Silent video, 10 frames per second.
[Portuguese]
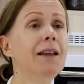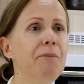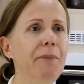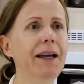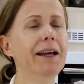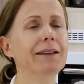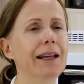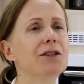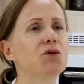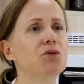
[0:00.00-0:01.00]
e também a
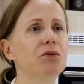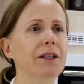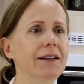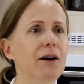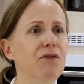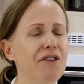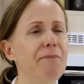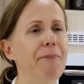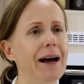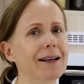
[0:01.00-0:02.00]
textura da
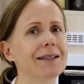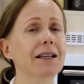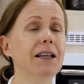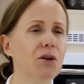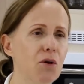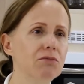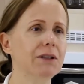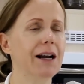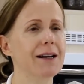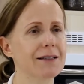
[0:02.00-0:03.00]
uva passa que
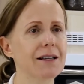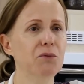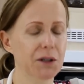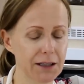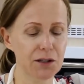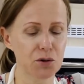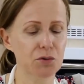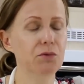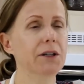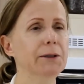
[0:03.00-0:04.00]
contrasta com a
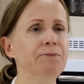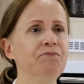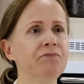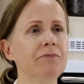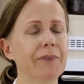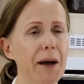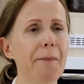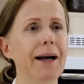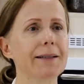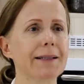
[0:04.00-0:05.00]
textura
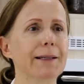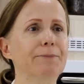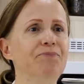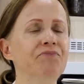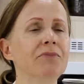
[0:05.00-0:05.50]
da massa.